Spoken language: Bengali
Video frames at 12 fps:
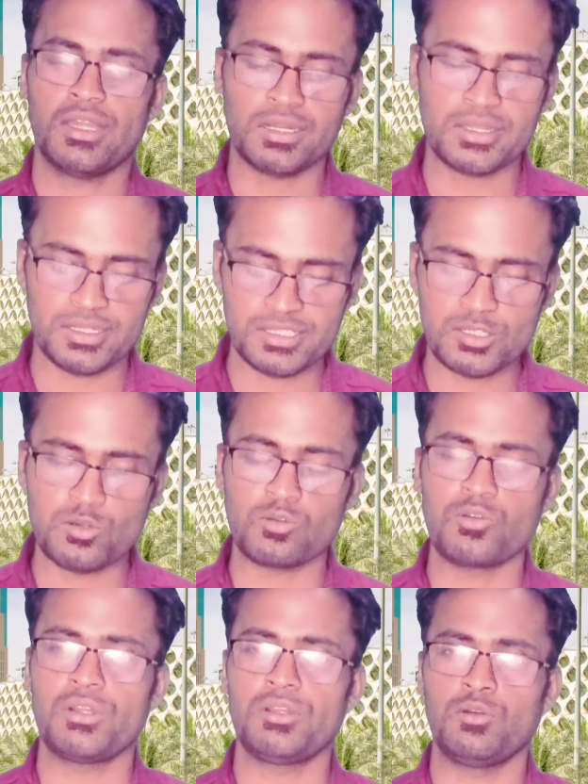কালকে যে
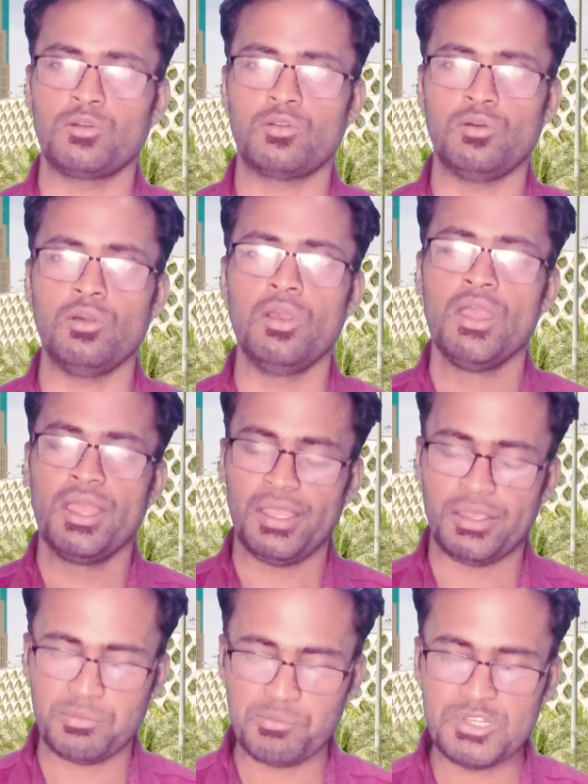ঘটনাটা ঘটলো
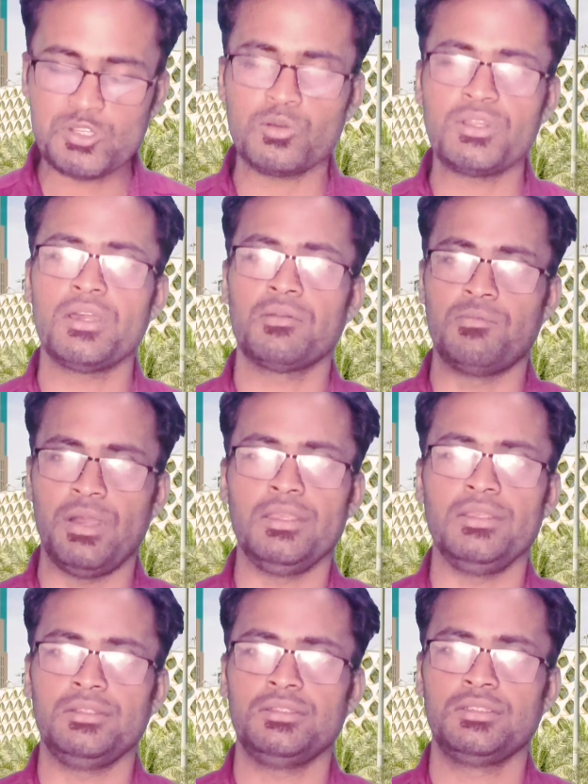এক মিশরিয়ান বাই